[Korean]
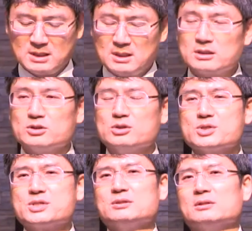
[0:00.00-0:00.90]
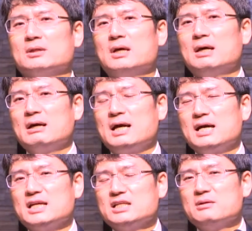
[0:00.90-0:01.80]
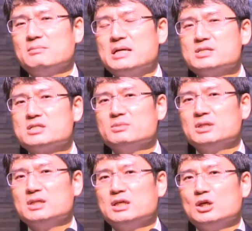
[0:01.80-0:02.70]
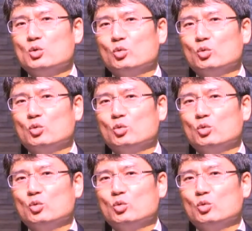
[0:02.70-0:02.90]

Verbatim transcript: 결국 이것은 하나님의 말씀이